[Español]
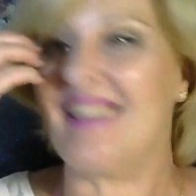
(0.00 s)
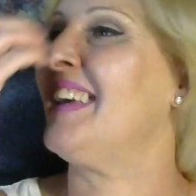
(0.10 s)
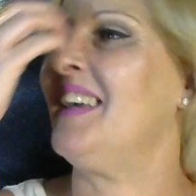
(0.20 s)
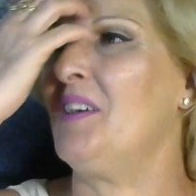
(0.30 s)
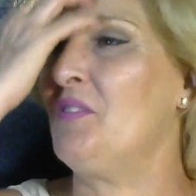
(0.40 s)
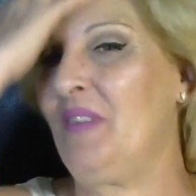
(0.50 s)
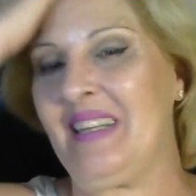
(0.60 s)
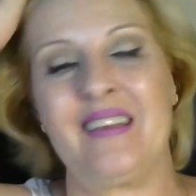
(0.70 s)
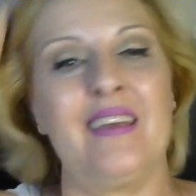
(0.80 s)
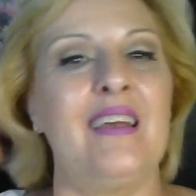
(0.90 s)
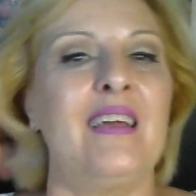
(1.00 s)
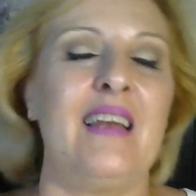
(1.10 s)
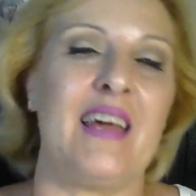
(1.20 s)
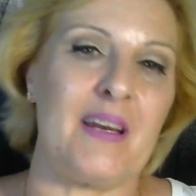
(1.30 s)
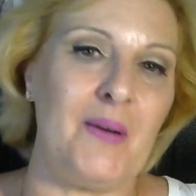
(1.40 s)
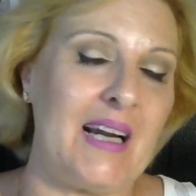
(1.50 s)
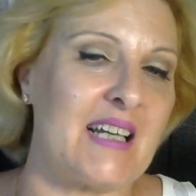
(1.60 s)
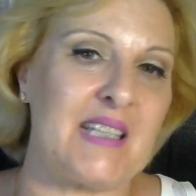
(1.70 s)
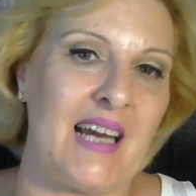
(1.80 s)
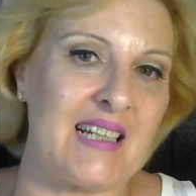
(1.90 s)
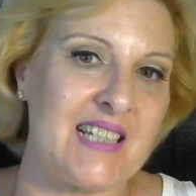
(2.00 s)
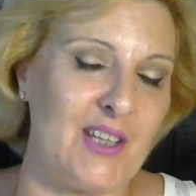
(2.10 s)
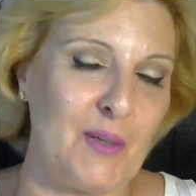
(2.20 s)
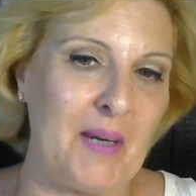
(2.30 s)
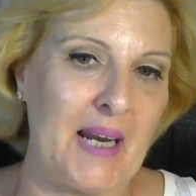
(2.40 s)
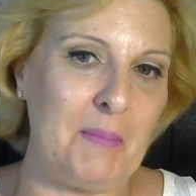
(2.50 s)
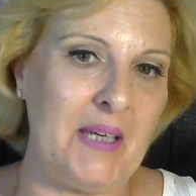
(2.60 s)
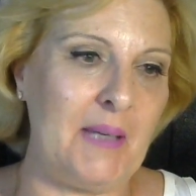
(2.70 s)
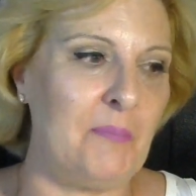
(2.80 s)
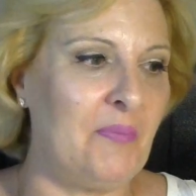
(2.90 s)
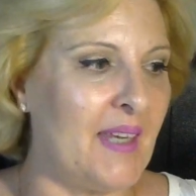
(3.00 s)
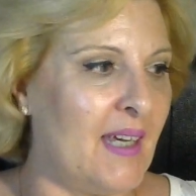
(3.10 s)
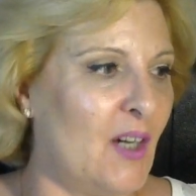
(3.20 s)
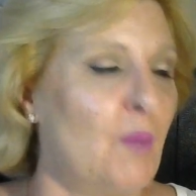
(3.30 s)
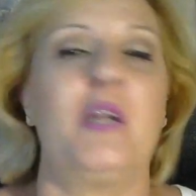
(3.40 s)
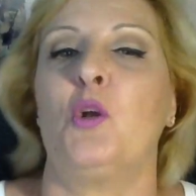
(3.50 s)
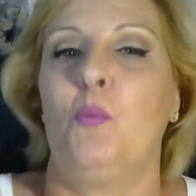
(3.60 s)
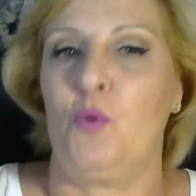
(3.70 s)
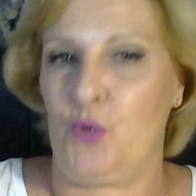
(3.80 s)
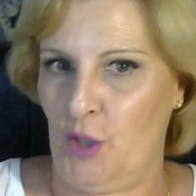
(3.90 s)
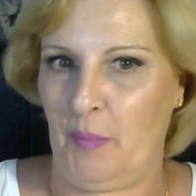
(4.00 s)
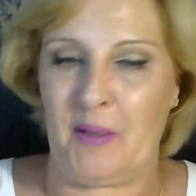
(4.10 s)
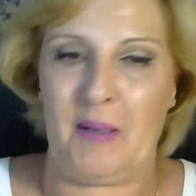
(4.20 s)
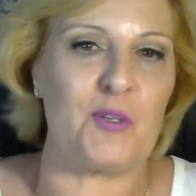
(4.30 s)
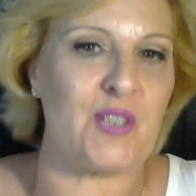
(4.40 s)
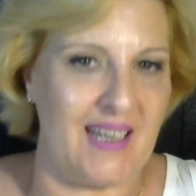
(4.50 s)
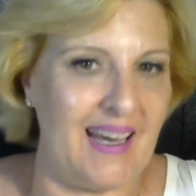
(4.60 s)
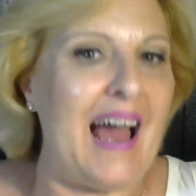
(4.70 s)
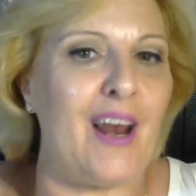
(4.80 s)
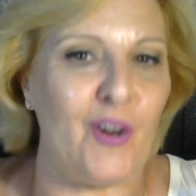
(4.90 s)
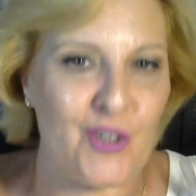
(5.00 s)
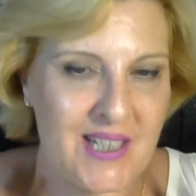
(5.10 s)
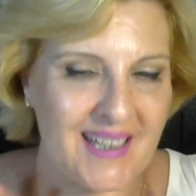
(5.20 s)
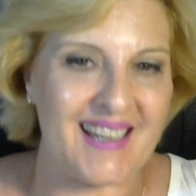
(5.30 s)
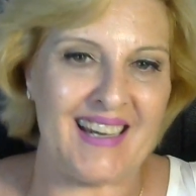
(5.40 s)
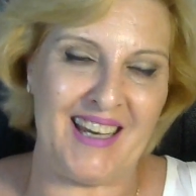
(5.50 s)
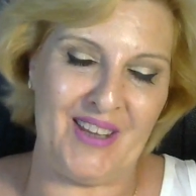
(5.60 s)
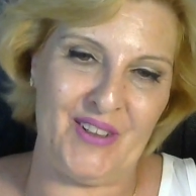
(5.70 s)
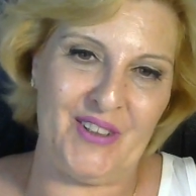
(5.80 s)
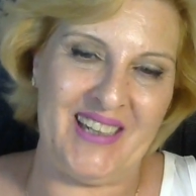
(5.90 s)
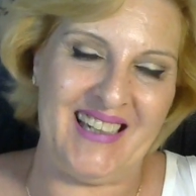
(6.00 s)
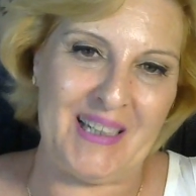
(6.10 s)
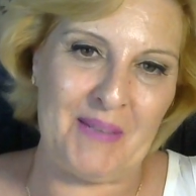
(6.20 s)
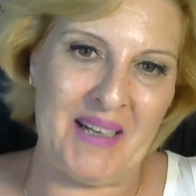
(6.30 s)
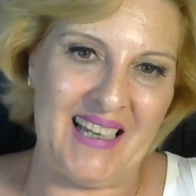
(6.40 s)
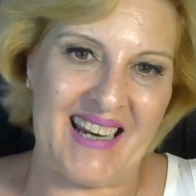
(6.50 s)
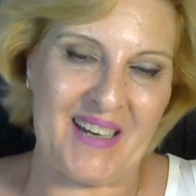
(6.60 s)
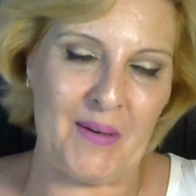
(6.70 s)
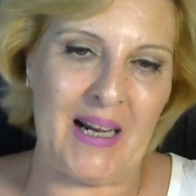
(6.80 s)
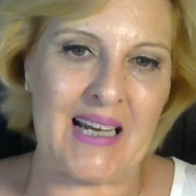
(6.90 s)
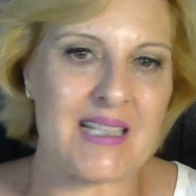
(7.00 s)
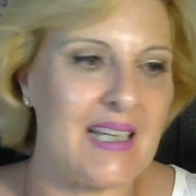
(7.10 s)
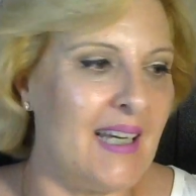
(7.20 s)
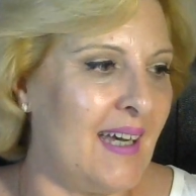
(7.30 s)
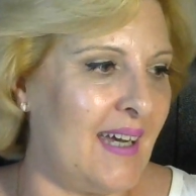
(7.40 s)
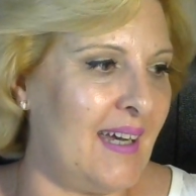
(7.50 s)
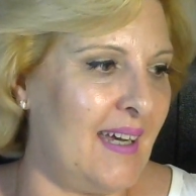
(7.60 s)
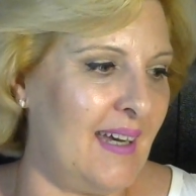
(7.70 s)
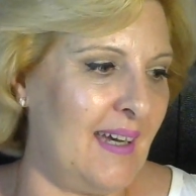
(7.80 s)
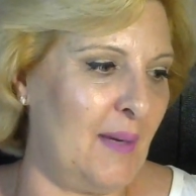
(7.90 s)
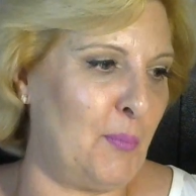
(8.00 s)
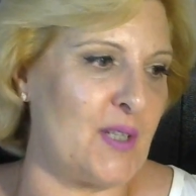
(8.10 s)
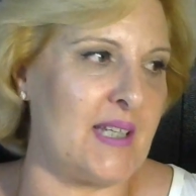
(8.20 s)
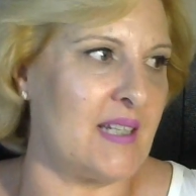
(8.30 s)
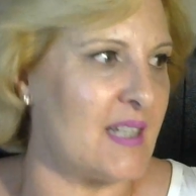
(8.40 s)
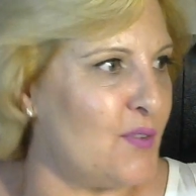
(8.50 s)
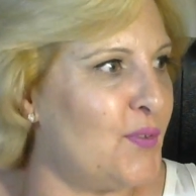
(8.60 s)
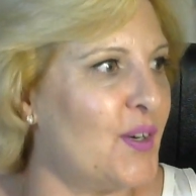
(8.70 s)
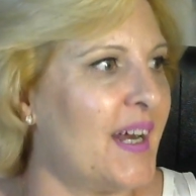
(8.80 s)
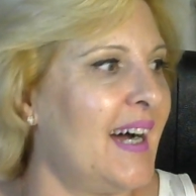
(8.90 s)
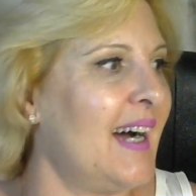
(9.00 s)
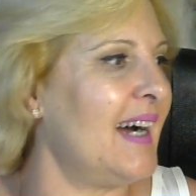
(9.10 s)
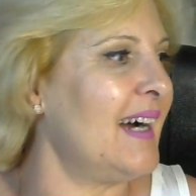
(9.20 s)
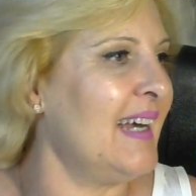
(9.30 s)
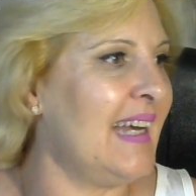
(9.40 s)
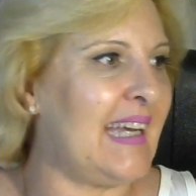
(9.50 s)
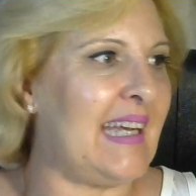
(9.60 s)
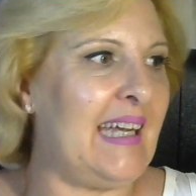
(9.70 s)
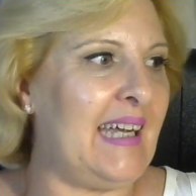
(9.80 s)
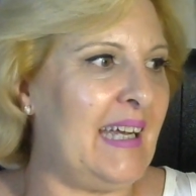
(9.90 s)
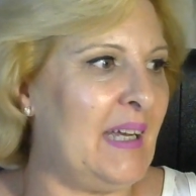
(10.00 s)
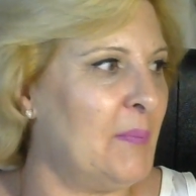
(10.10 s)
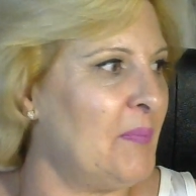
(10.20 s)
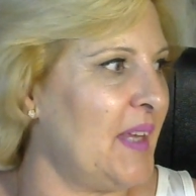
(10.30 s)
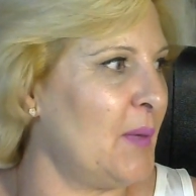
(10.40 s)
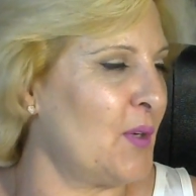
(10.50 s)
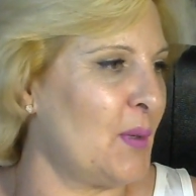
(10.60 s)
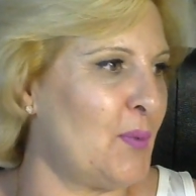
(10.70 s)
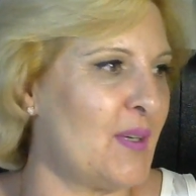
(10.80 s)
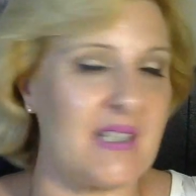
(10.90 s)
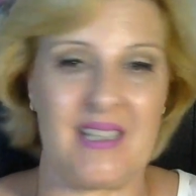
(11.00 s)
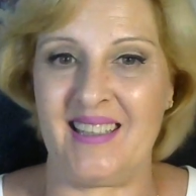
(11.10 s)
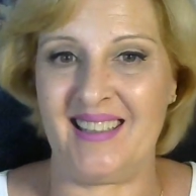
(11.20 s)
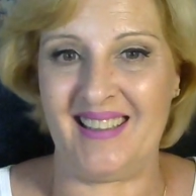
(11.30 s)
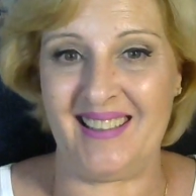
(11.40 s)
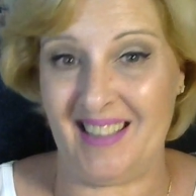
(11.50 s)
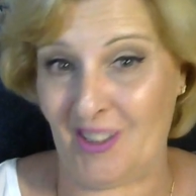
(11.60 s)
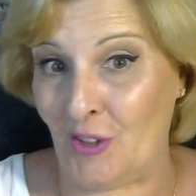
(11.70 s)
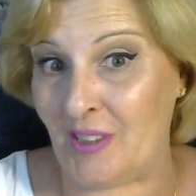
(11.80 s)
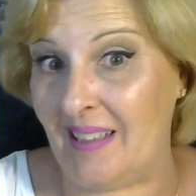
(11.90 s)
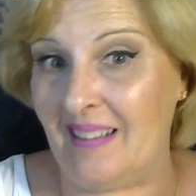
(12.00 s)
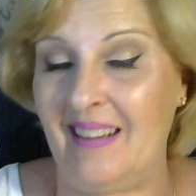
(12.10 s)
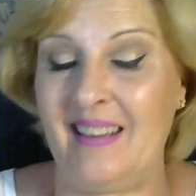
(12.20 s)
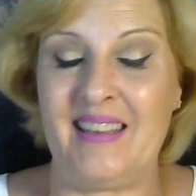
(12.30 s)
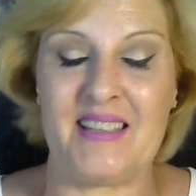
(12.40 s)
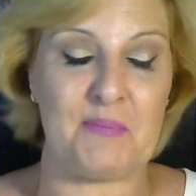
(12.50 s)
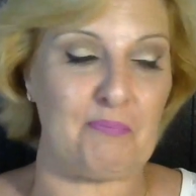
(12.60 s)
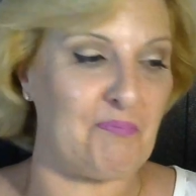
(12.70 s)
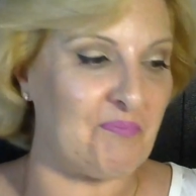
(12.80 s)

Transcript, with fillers: que en fin, que las rebajas han sido para mí, hombre, no mucho, pero vamos, que algo sí que he caído en, el tema de las rebajas, eh, pues en Sephora y, bueno, pues en el corte inglés,